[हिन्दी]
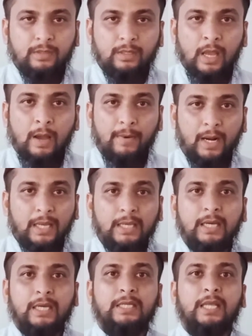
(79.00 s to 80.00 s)
हमारा ये
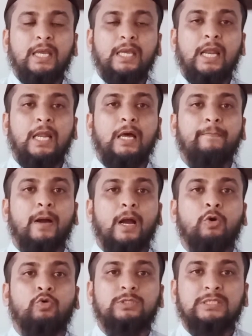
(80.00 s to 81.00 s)
अकीदा है कि अल्लाह पाक
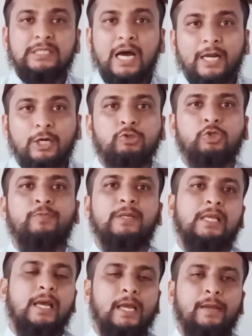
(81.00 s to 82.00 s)
को सारा कुछ
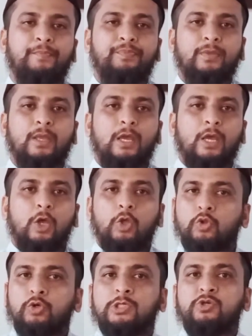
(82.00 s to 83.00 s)
पता है
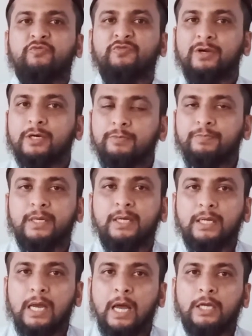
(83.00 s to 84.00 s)
तो ये जो
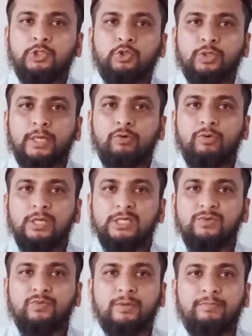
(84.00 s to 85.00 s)
फिंगरप्रिंट आज जो ये
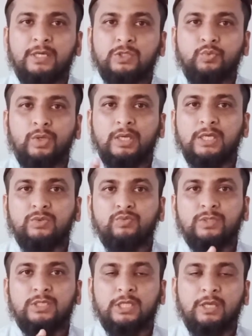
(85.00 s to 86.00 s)
उन्नीसवीं बीसवीं इक्कीसवीं
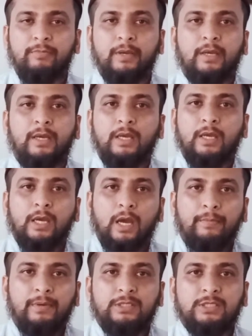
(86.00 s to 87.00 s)
सदी में
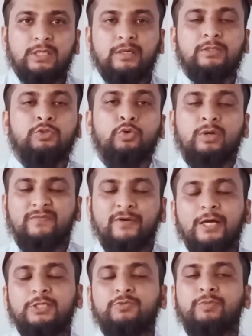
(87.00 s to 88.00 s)
अभी जिसका जो
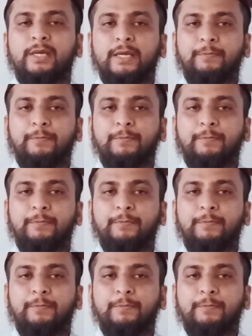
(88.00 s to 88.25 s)
रिवाज में है